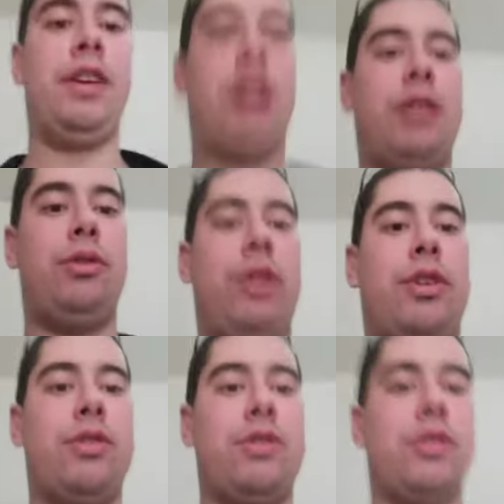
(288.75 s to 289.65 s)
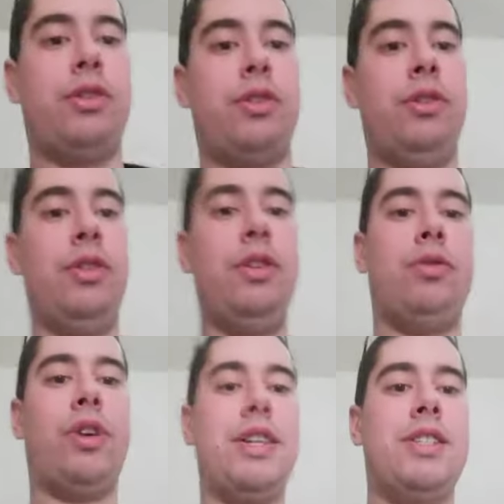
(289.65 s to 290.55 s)
il y a la tolérance euh,
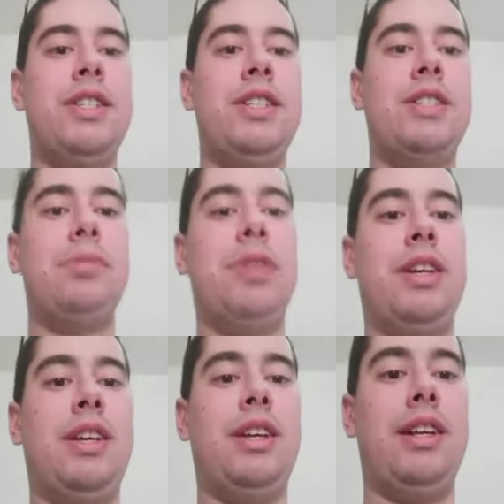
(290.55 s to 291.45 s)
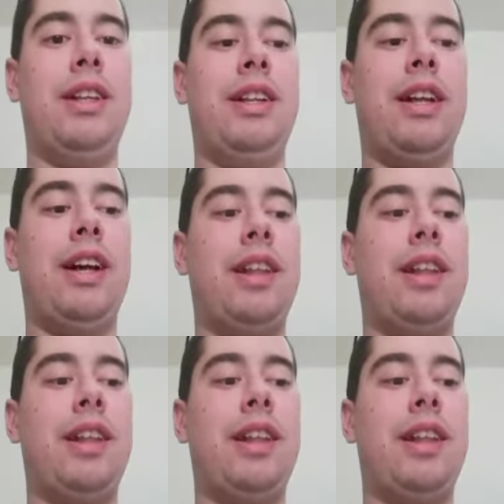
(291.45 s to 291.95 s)
niveau racisme mais là,